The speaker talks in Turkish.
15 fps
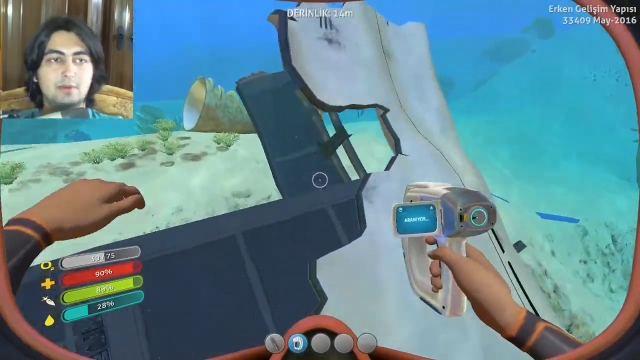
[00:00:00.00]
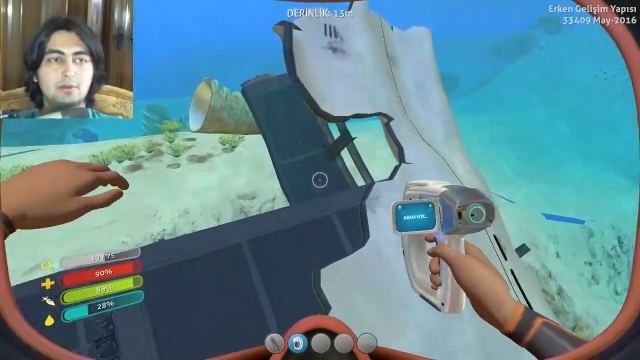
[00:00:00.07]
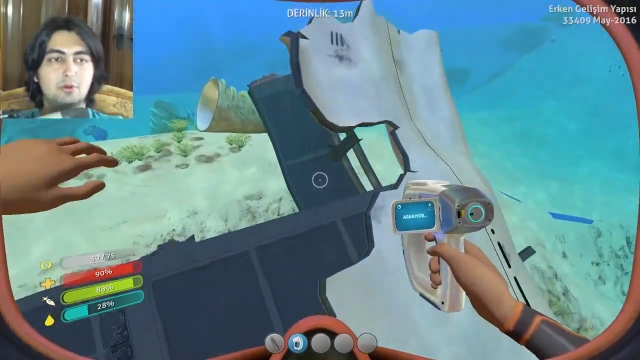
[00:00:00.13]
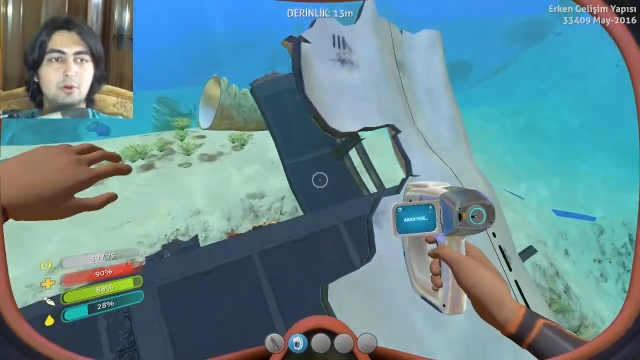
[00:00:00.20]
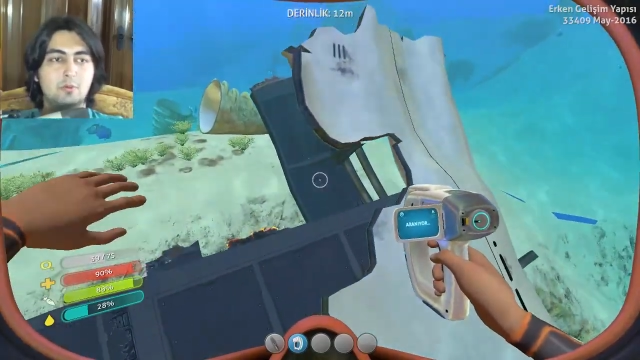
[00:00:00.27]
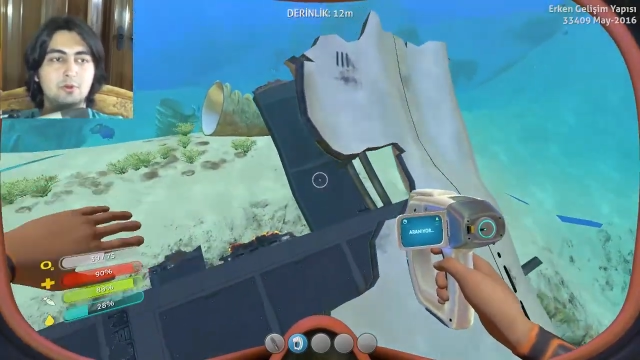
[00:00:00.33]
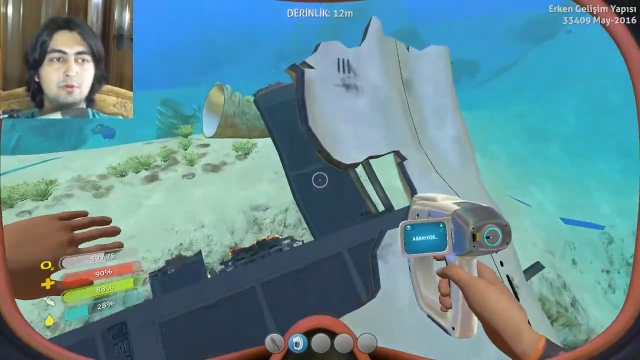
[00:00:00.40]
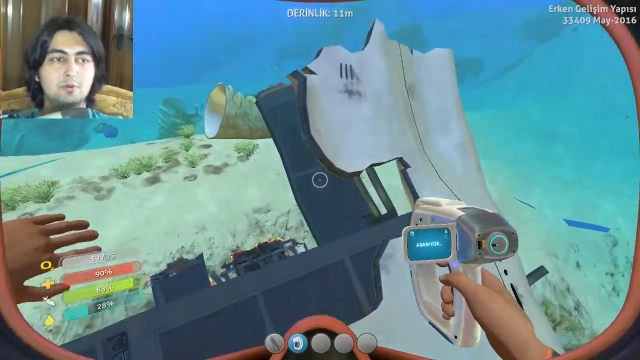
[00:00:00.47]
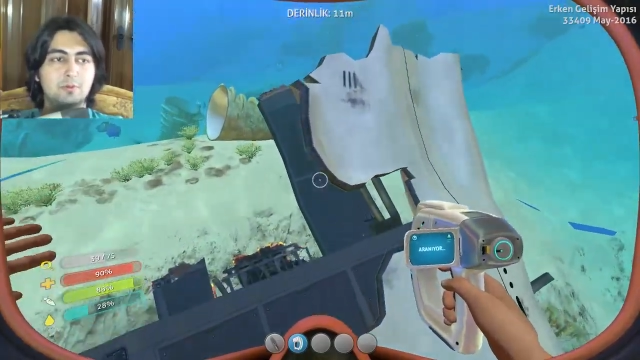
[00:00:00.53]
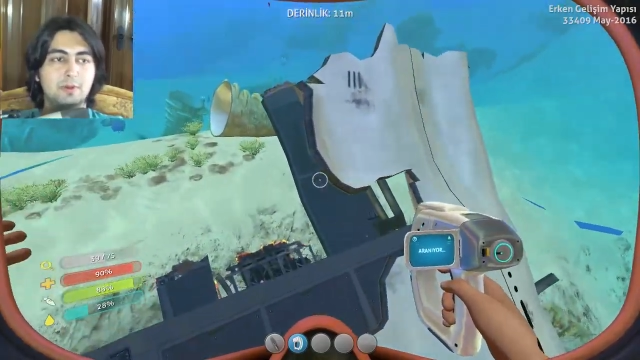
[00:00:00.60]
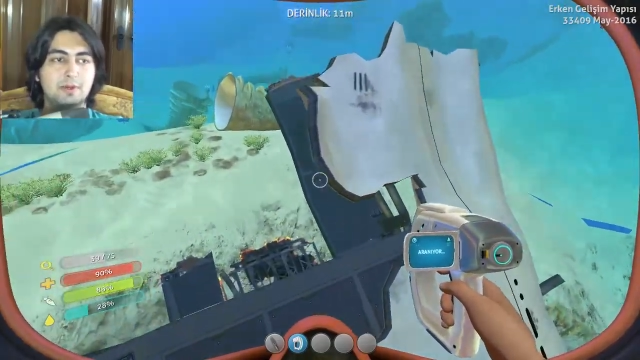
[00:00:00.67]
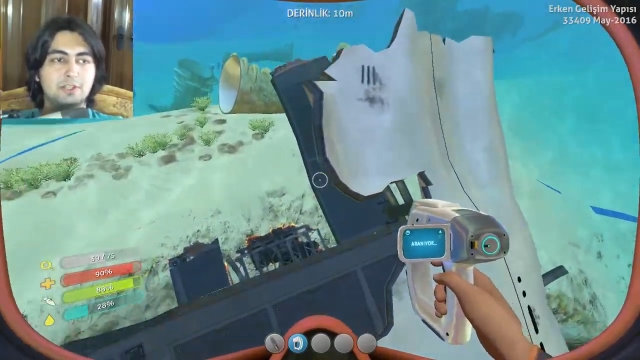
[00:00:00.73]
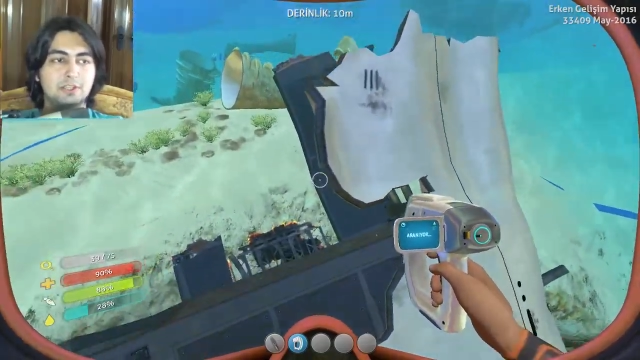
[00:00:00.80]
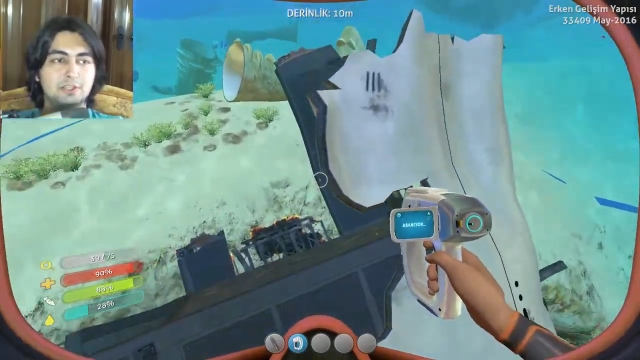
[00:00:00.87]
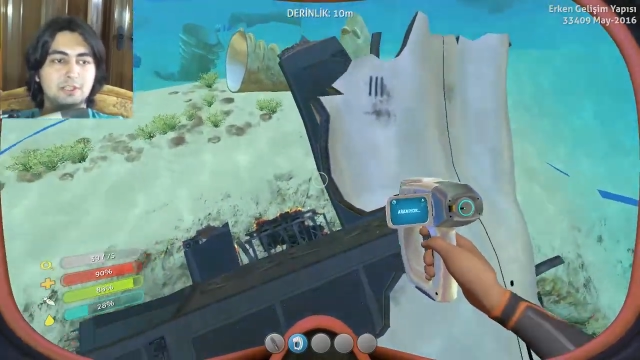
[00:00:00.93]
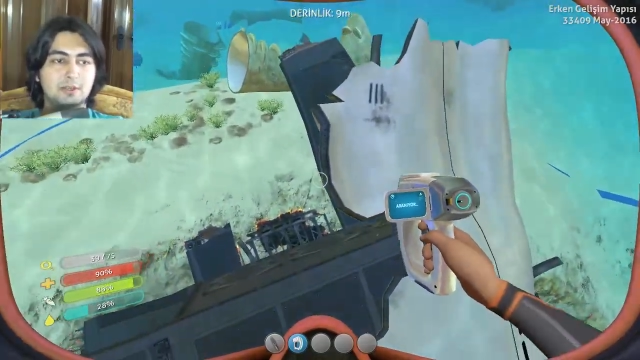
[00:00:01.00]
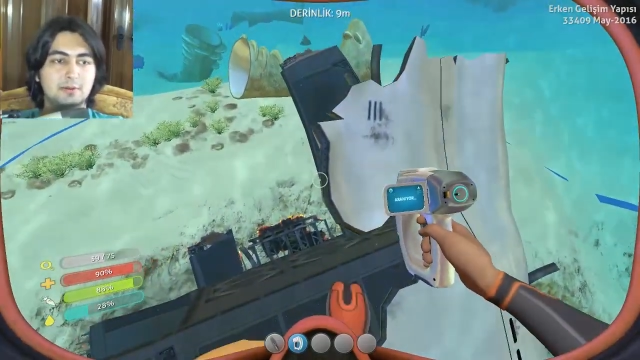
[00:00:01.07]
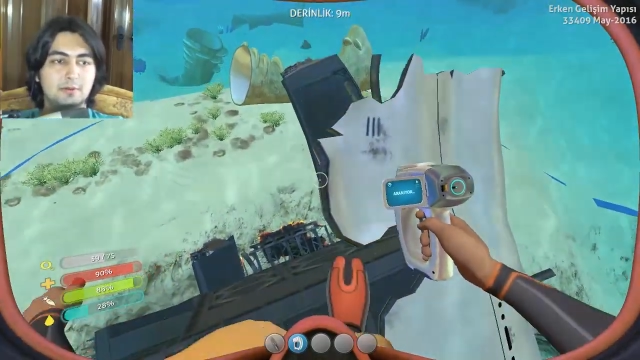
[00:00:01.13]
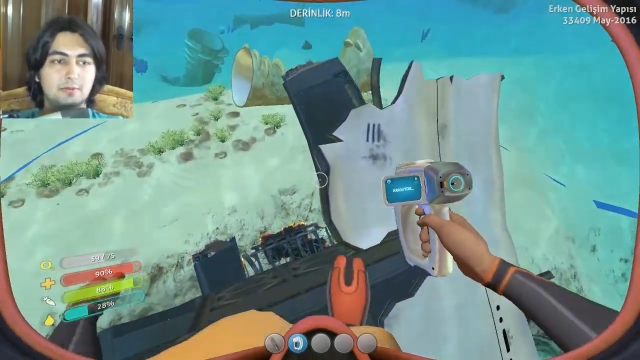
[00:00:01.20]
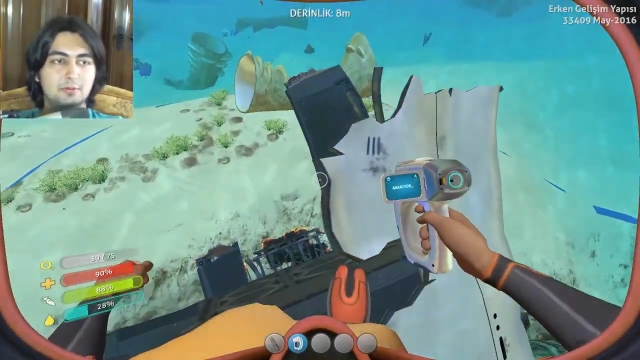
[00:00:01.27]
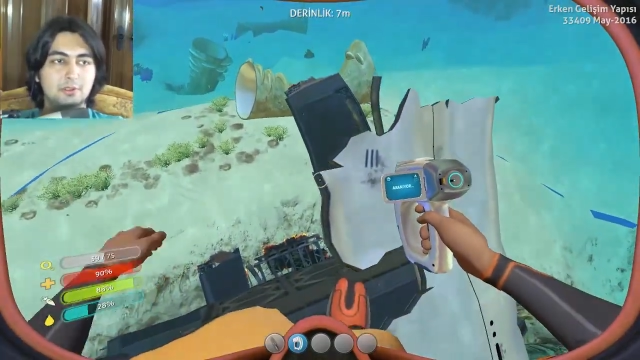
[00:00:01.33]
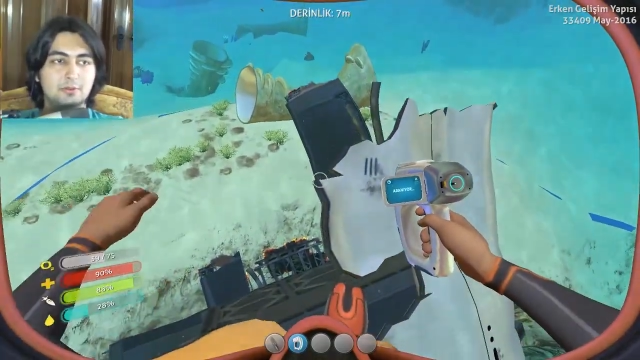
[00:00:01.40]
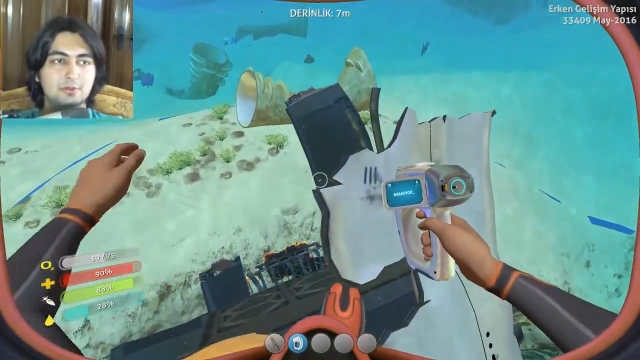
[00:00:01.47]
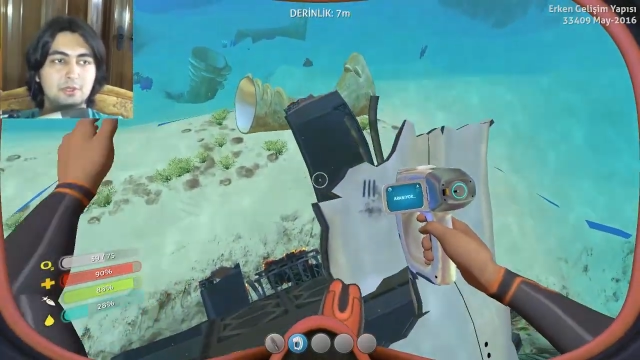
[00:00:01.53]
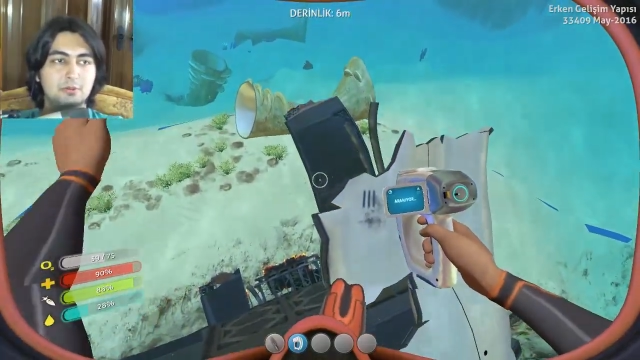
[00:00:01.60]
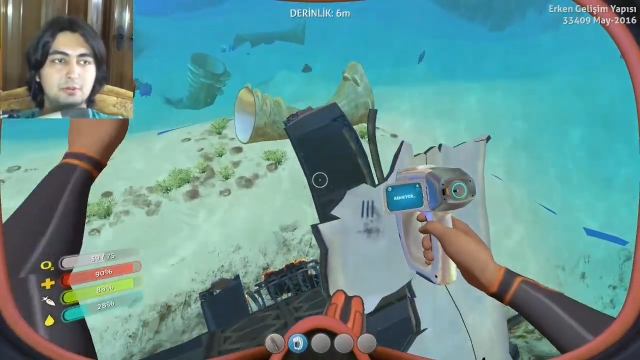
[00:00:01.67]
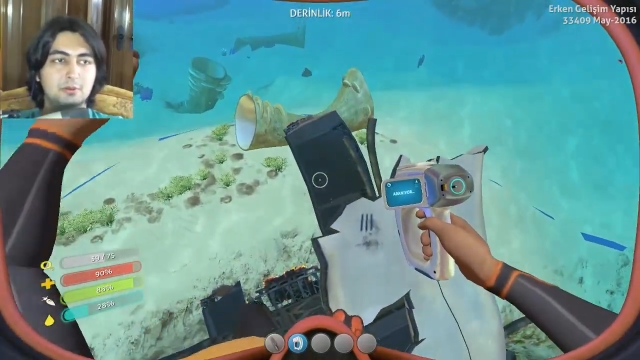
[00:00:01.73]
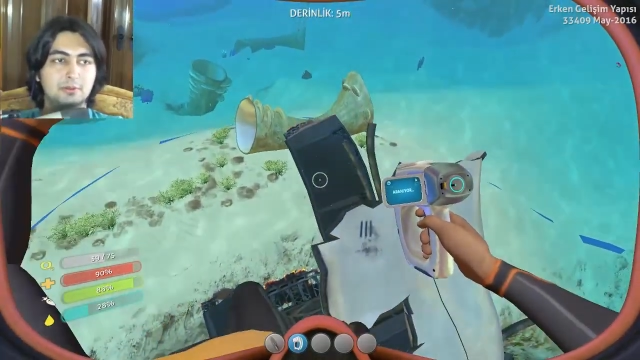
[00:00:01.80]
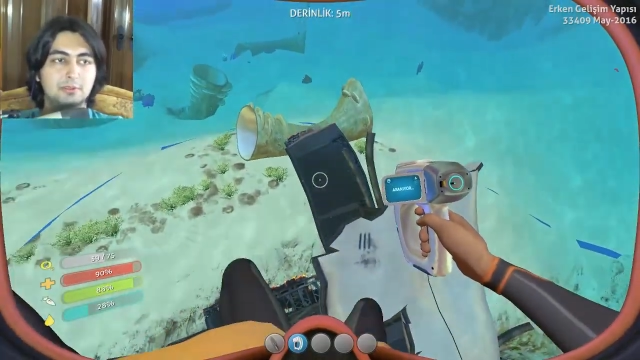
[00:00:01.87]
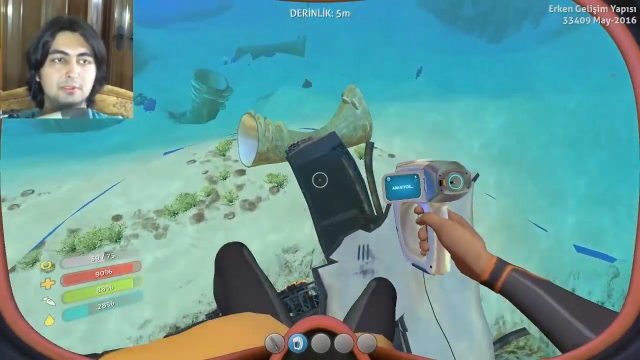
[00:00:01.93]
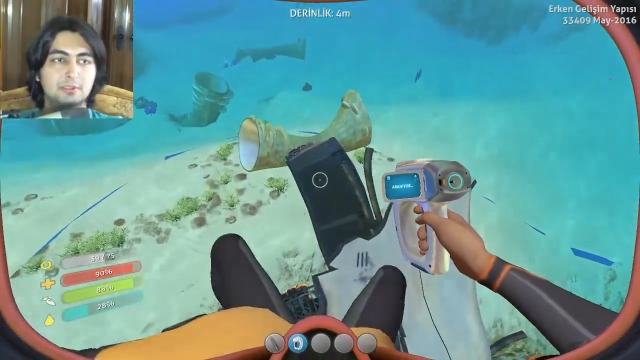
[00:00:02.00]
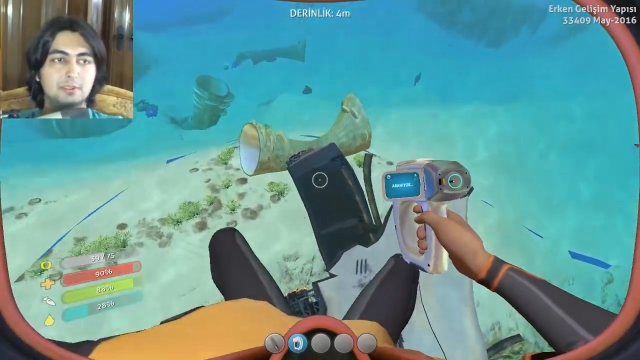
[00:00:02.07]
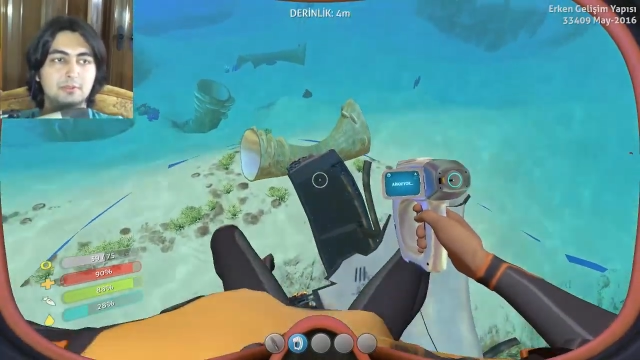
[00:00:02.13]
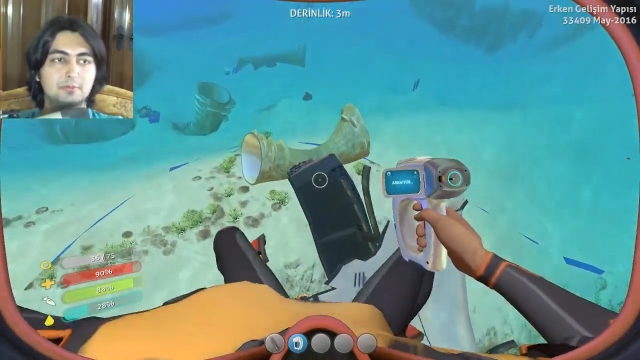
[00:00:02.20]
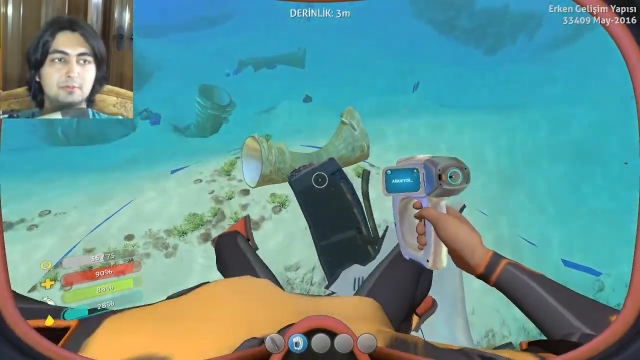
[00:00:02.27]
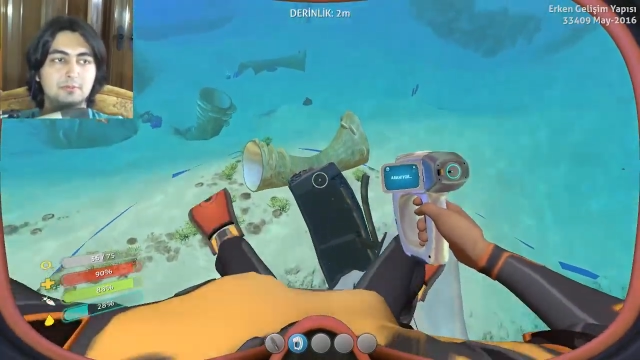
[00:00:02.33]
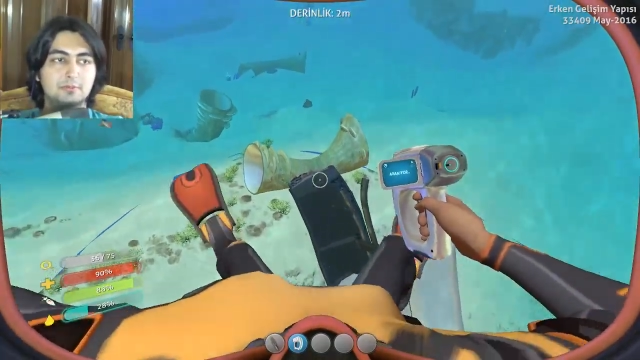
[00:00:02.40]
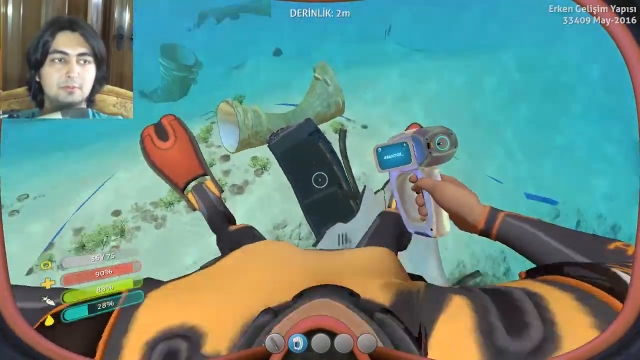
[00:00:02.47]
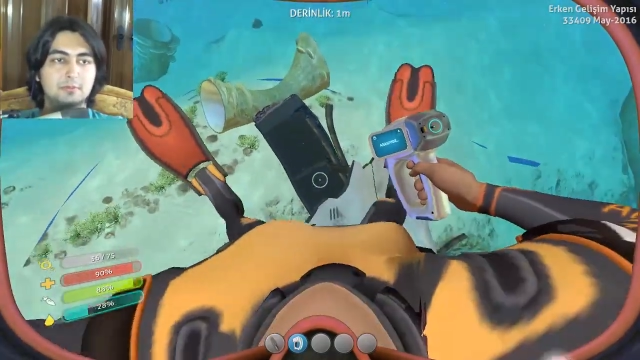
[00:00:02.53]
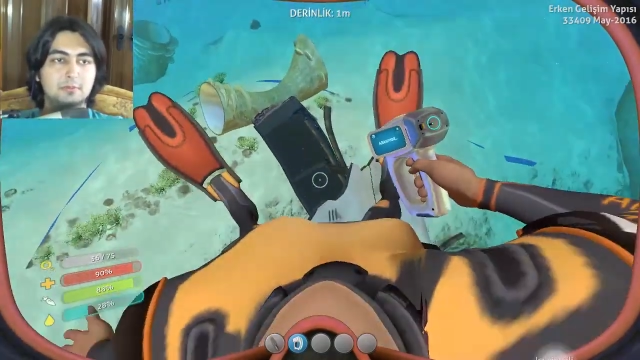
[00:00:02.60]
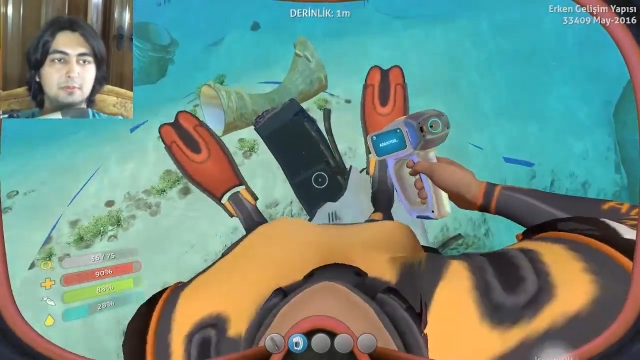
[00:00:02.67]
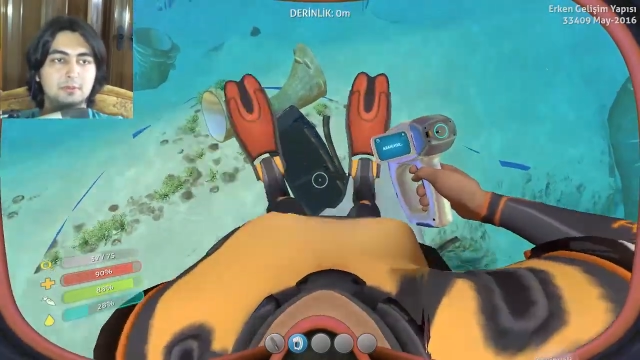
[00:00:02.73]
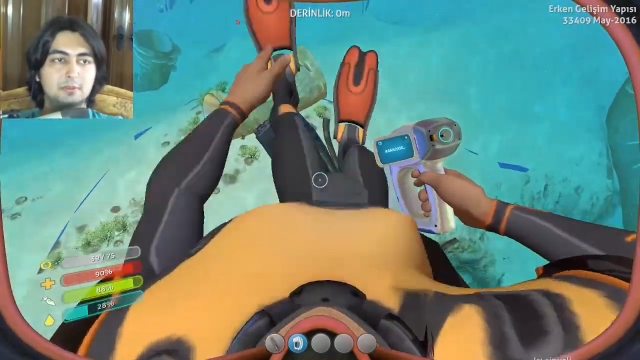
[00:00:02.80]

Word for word: Bu geminin kopmuş bir parçası ama burada bir şey bulamadık sanırım.